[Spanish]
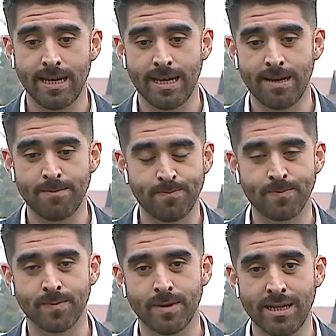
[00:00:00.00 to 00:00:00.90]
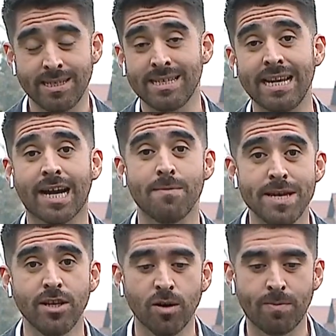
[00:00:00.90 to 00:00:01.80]
Eh, ese es el
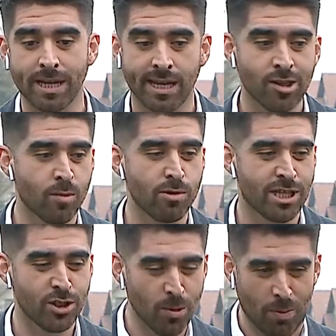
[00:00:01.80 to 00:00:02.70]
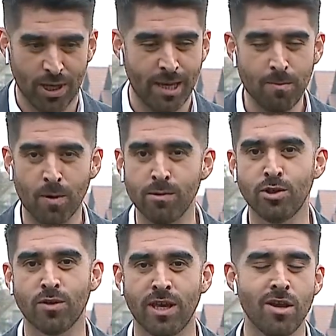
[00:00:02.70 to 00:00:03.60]
camino para que estos muchachos, por ejemplo,
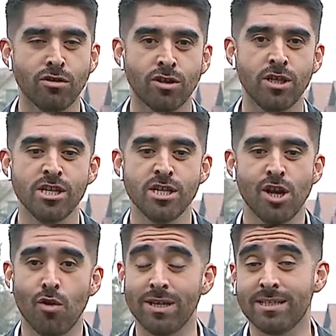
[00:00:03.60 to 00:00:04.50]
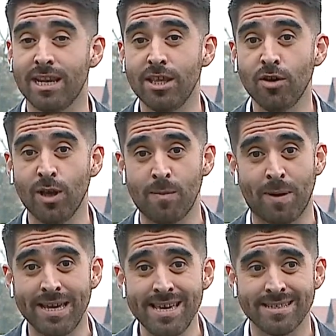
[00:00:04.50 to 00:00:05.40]
muchos de ellos no han salido
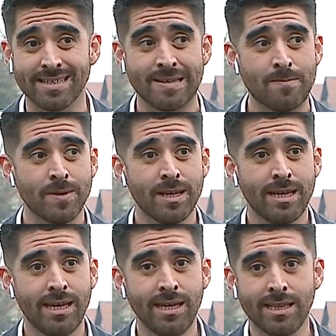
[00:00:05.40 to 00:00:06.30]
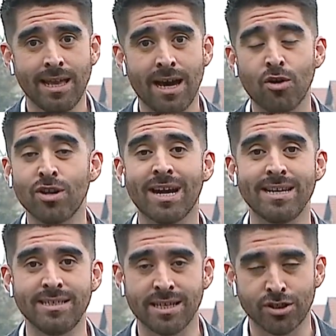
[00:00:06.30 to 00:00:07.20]
del país. Esta
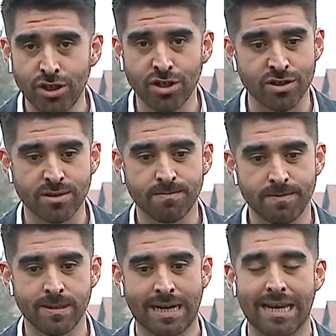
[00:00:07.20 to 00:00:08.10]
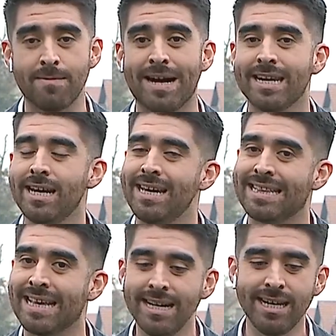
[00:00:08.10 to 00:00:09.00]
organización eh, alemana
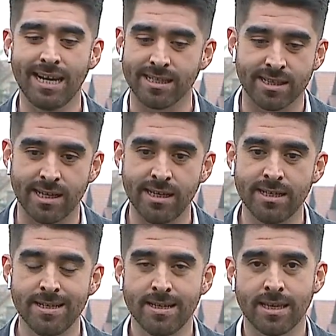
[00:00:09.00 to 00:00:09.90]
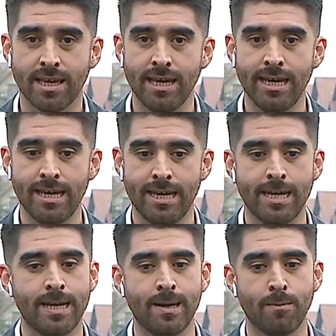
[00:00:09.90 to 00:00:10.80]
es tan grande que
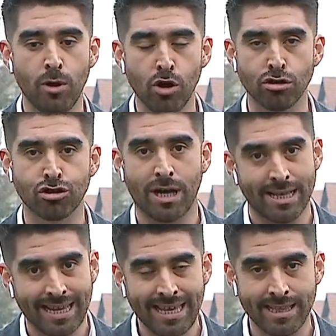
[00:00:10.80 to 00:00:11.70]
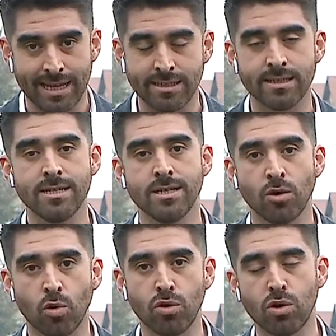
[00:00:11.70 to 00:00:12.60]
eh, los atletas
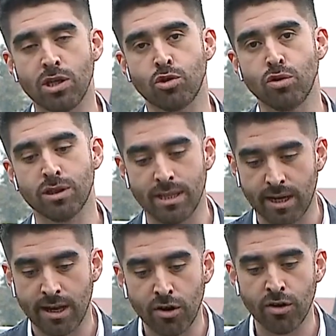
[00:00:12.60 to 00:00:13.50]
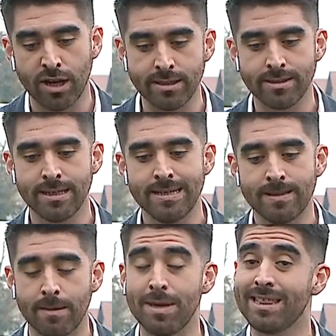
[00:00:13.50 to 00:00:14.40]
junto a sus entrenadores,
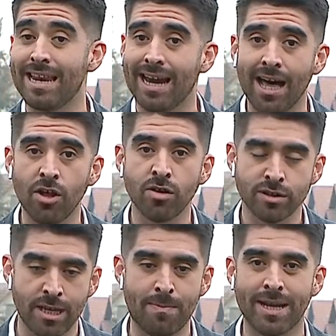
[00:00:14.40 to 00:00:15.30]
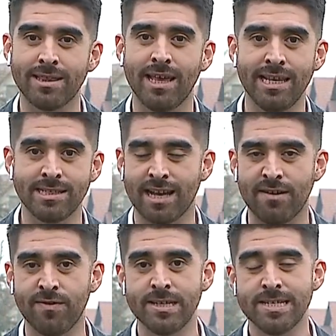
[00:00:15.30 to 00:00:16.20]
también delegados y parte del
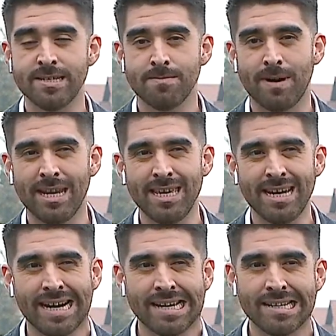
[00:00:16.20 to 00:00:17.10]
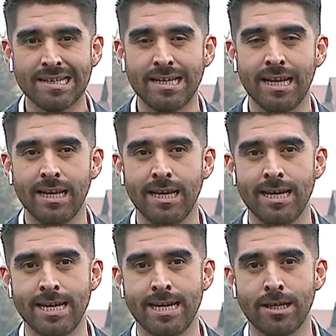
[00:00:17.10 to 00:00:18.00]
staff, van a llegar
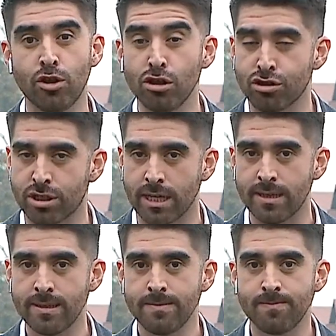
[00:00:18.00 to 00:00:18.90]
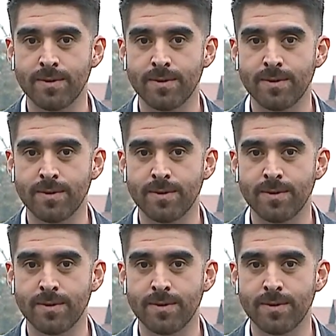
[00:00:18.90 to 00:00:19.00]
el 12 eh,